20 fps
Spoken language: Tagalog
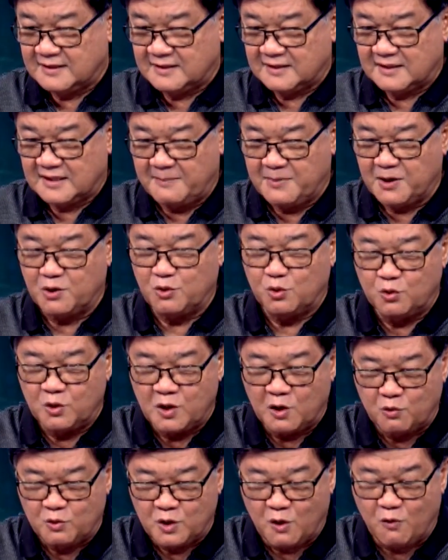Sabi ko,
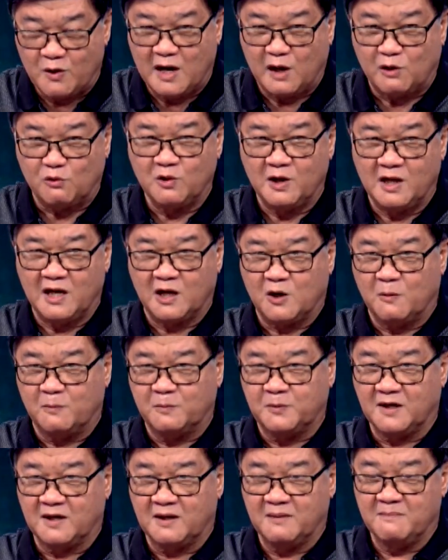unang-una wala akong
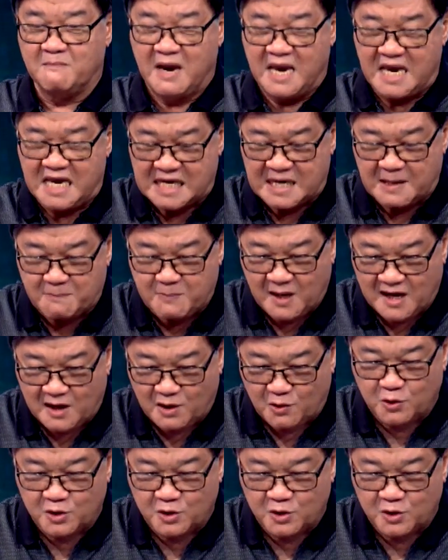helicopter. Nahirap lang ako,